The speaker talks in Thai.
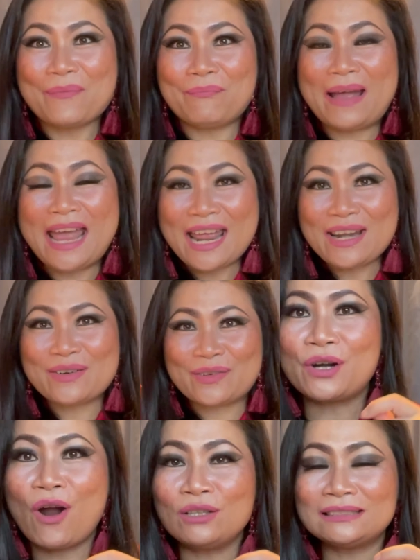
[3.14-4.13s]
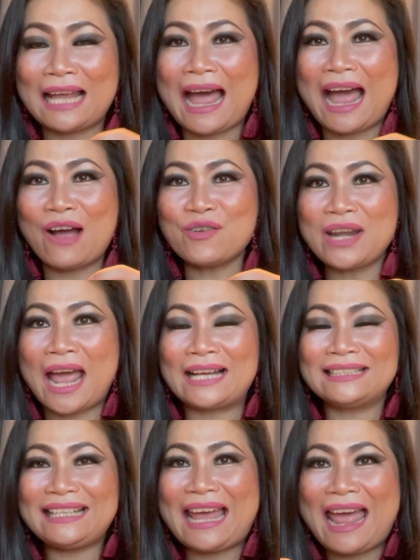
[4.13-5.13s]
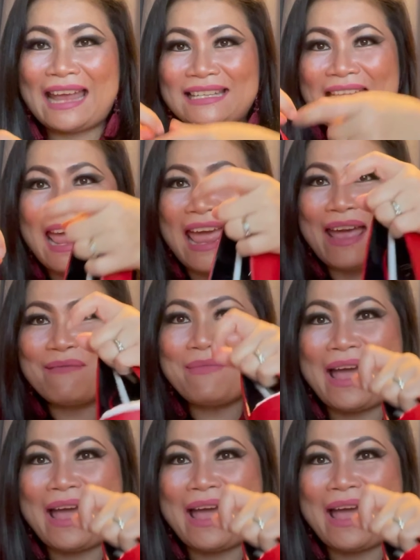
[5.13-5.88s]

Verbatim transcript: เป็นรองเท้าหนังแกะแท้แบ